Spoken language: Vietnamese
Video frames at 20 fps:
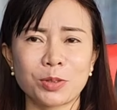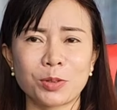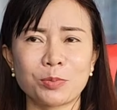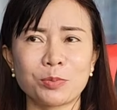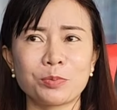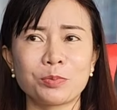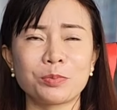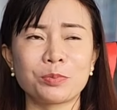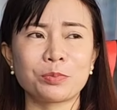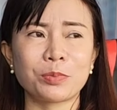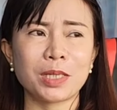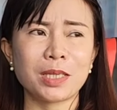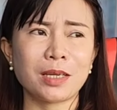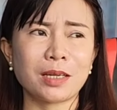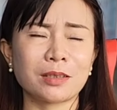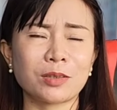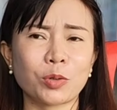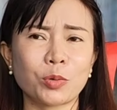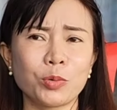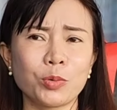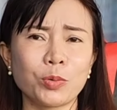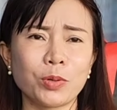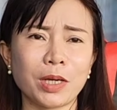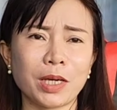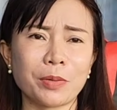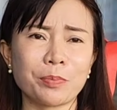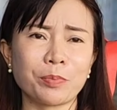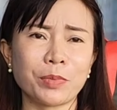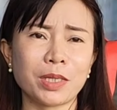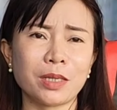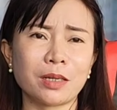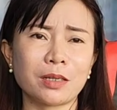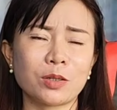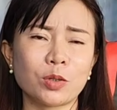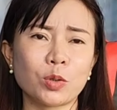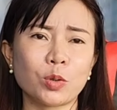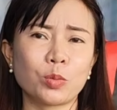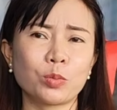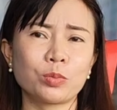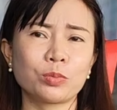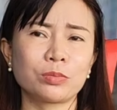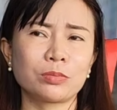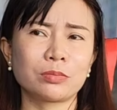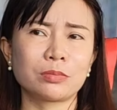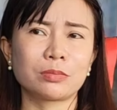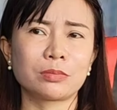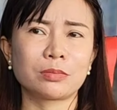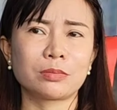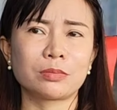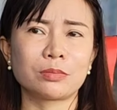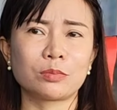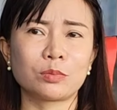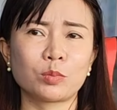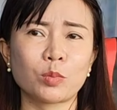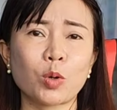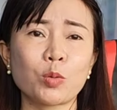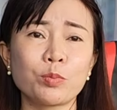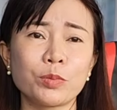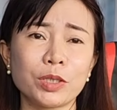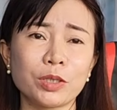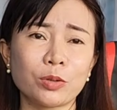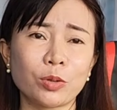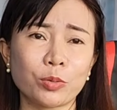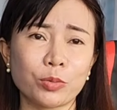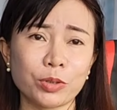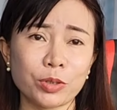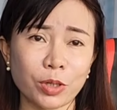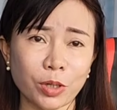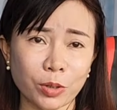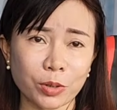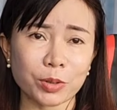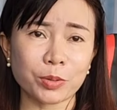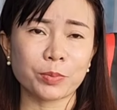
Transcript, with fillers: trong bây giờ tuổi của em bây giờ nó cũng 40 tuổi rồi